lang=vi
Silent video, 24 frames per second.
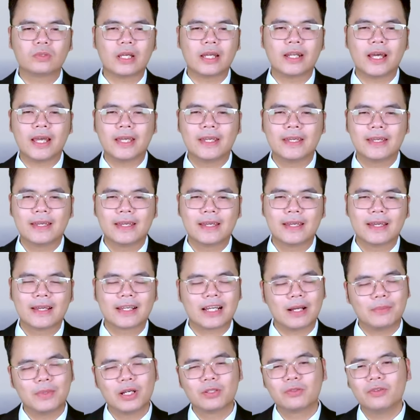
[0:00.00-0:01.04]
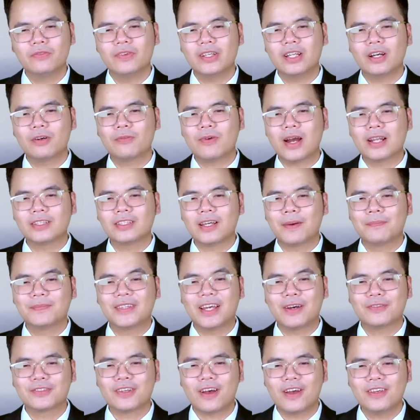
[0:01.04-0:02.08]
tại đây. Cảm ơn quý vị đã quan tâm
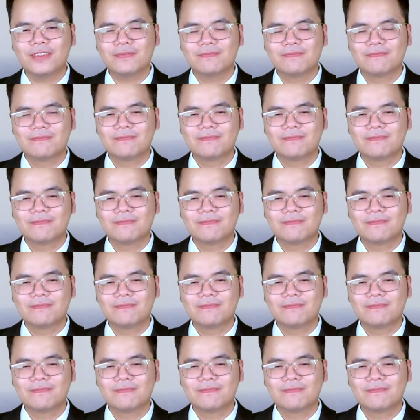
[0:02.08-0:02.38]
theo dõi.